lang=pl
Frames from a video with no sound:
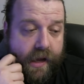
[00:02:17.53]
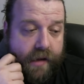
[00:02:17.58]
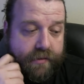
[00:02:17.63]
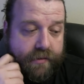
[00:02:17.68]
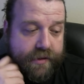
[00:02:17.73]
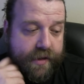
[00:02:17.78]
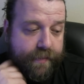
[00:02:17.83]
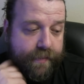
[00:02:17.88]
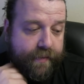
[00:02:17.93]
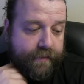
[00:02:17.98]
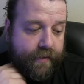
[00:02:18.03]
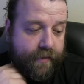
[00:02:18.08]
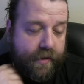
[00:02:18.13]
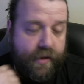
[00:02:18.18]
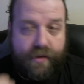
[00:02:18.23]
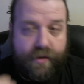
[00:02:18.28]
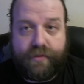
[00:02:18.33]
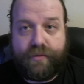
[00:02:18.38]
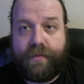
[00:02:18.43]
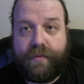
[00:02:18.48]
Już na pewno
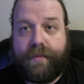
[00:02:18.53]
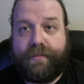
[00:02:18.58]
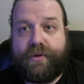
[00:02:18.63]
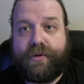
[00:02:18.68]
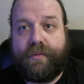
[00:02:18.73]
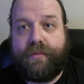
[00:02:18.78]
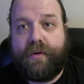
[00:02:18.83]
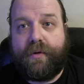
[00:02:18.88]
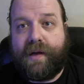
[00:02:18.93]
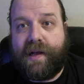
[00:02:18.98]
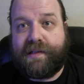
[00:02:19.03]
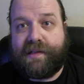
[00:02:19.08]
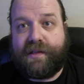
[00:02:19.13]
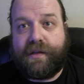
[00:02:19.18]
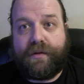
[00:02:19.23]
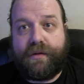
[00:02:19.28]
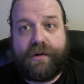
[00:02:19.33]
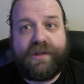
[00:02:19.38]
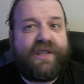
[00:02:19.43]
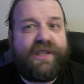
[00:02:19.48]
nie rozumiem, czemu
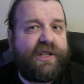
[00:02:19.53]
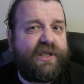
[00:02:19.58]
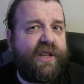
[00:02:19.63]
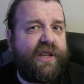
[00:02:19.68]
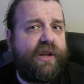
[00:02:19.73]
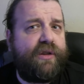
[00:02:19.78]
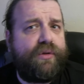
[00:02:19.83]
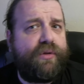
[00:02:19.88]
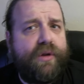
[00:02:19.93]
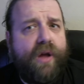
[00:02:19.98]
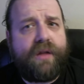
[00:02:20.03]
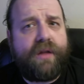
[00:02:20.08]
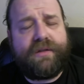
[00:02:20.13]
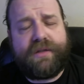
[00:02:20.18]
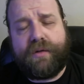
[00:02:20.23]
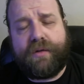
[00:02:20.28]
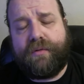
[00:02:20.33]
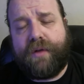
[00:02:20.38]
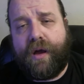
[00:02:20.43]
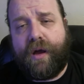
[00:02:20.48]
gazy toksyczne i
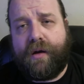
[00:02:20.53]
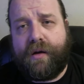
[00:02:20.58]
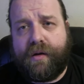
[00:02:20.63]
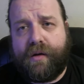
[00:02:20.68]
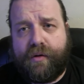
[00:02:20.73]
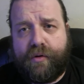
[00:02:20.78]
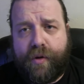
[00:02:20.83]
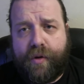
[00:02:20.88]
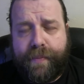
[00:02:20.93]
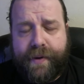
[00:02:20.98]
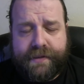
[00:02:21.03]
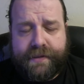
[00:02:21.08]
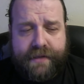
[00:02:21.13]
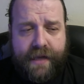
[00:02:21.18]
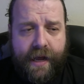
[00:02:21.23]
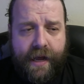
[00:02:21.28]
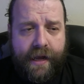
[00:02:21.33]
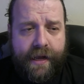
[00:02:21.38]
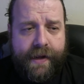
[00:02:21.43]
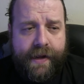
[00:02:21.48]
trujące Unia
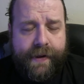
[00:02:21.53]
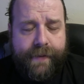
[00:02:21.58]
Europejska